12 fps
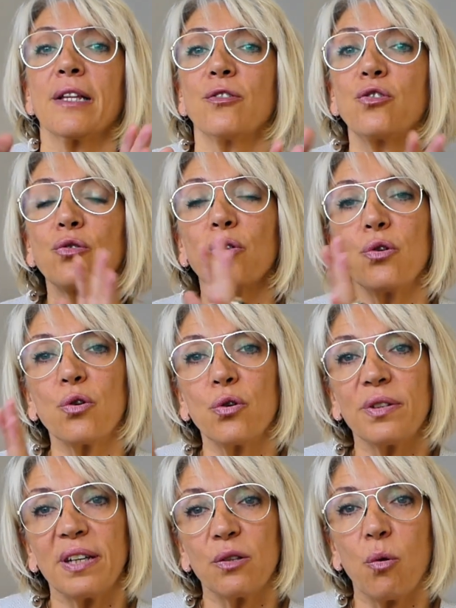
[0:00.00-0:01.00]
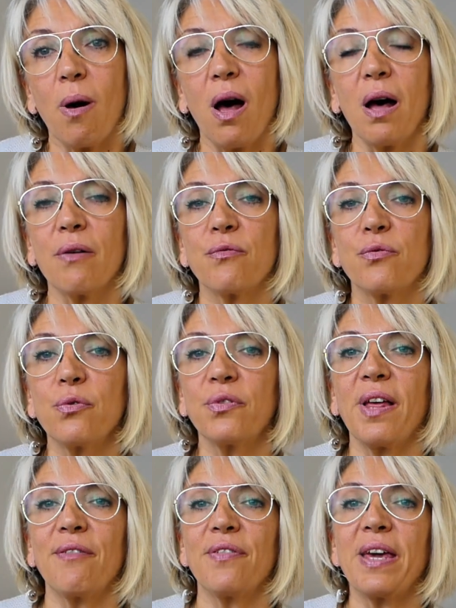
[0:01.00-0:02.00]
Sur le côté droit, vous
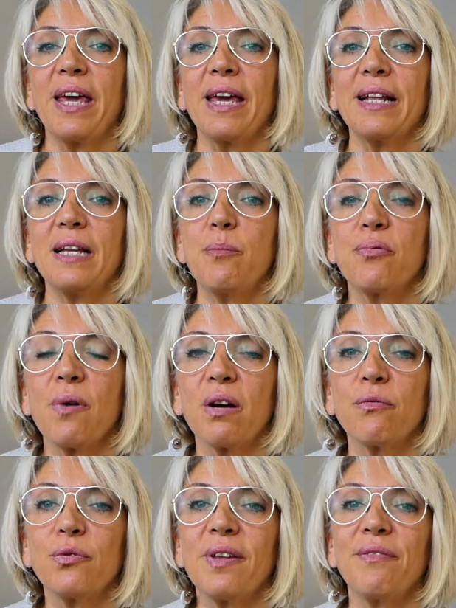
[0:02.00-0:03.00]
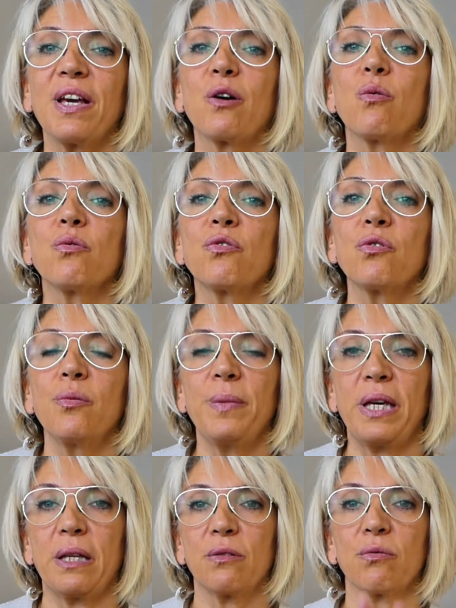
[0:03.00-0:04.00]
avez les points que vous avez
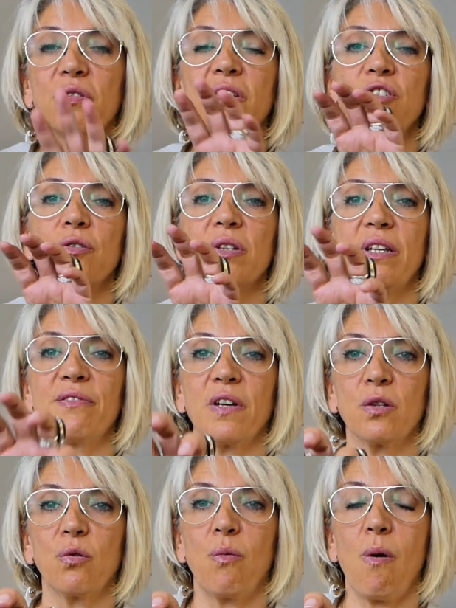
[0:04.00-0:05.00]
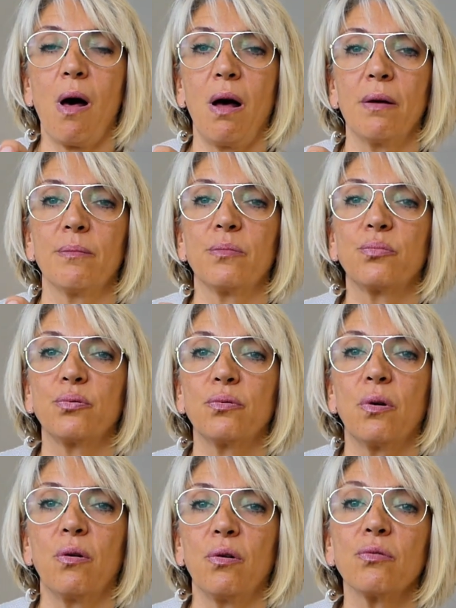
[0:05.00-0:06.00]
consommés. Donc si j'en ai 23
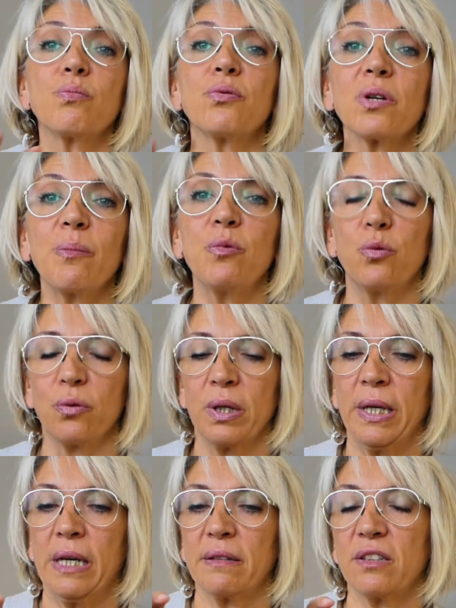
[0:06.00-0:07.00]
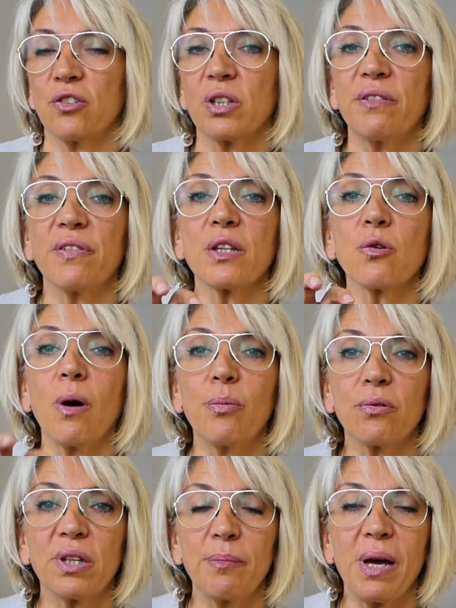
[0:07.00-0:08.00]
euh, pour, les bleus. Si j'en ai 23
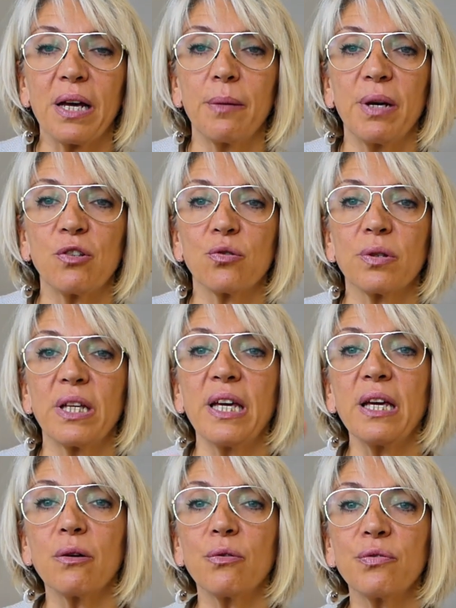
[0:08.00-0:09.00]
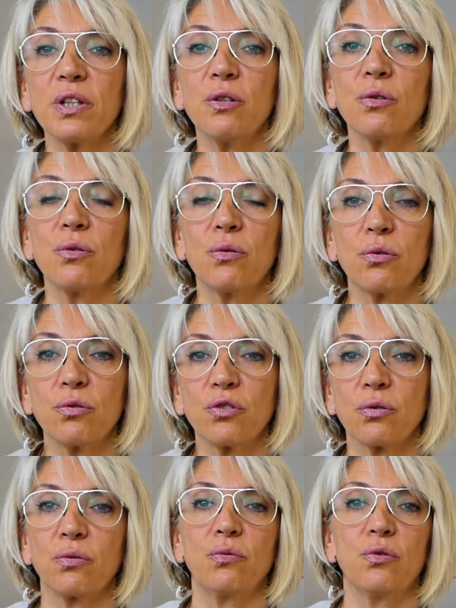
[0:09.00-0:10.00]
pour démarrer ma journée, au fil de l'eau
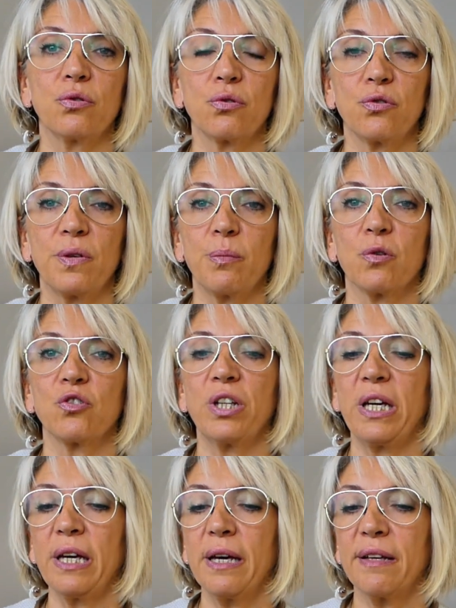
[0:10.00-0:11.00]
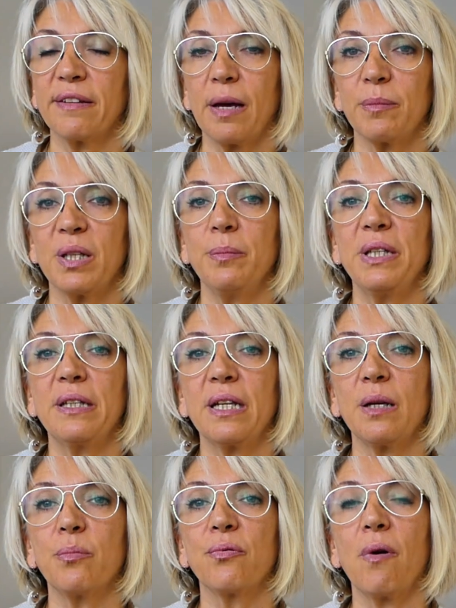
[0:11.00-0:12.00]
de ce que je vais manger, ça va me débiter
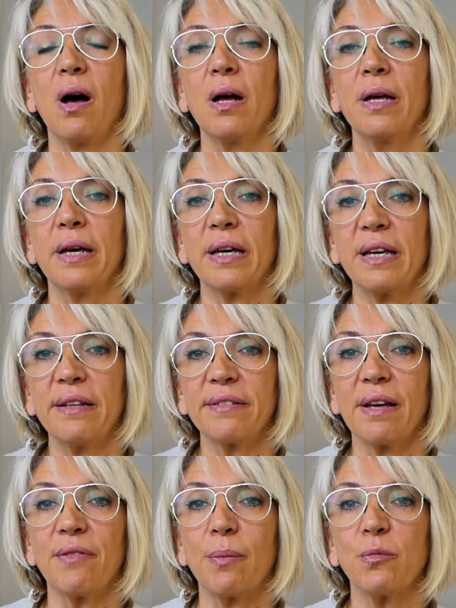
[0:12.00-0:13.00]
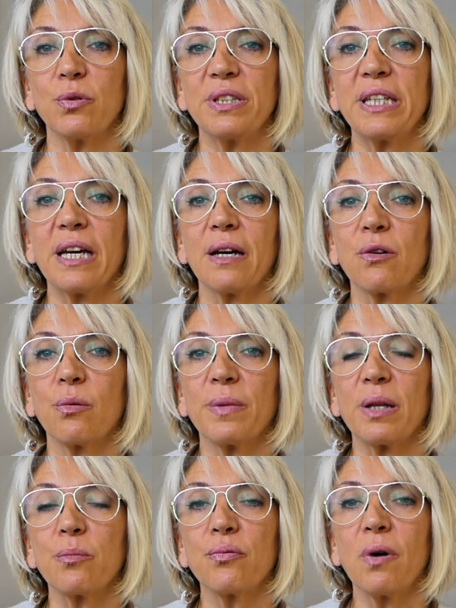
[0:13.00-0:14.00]
les points et ça va me dire
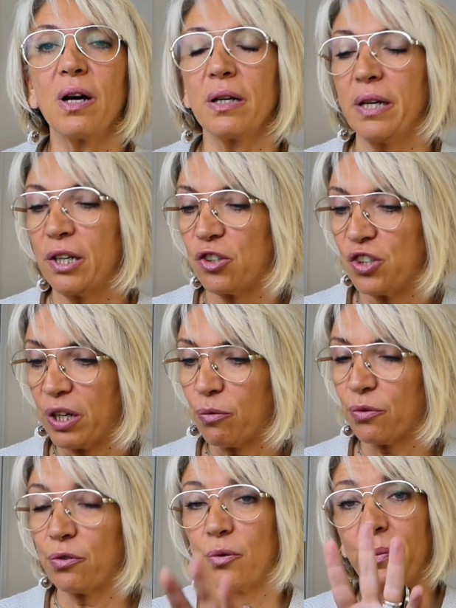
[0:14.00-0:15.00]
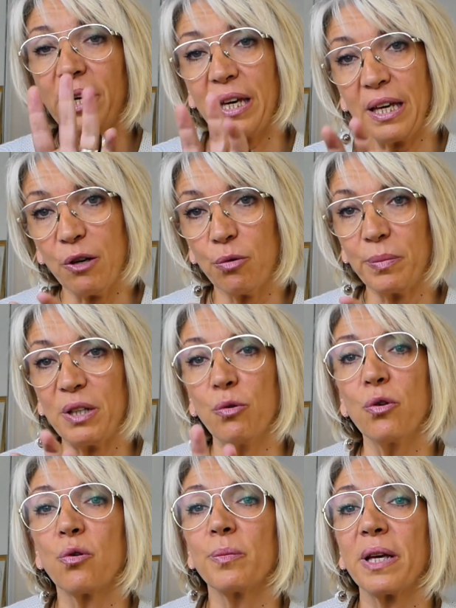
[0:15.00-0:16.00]
combien de points j'ai consommé et au
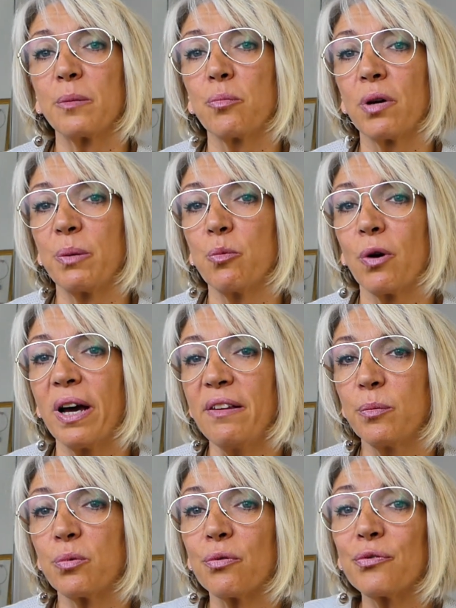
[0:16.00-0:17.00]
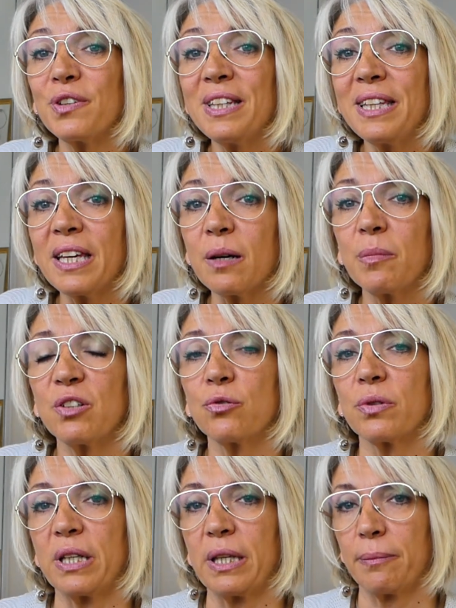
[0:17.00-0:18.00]
milieu combien de points il me reste pour finir ma
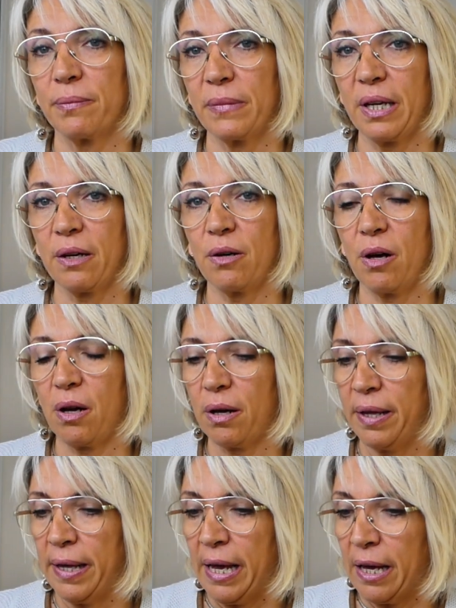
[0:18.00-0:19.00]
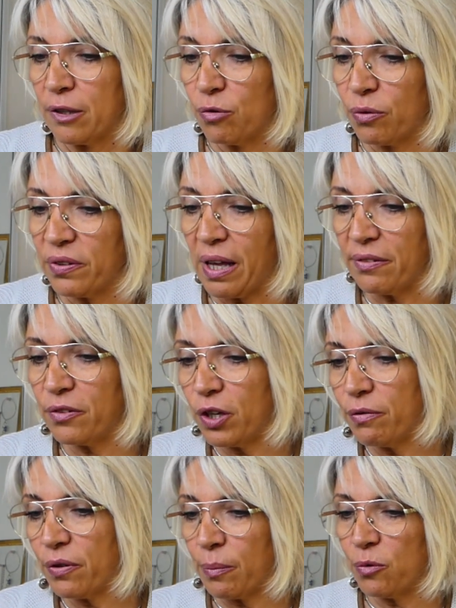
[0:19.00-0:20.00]
journée. D'accord Donc ça, c'est
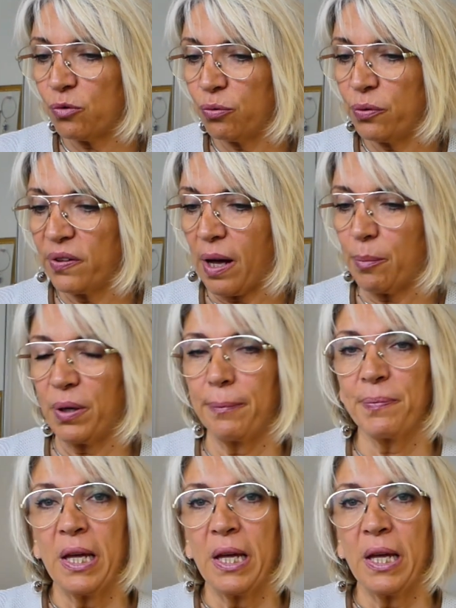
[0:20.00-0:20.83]
vraiment tout simple.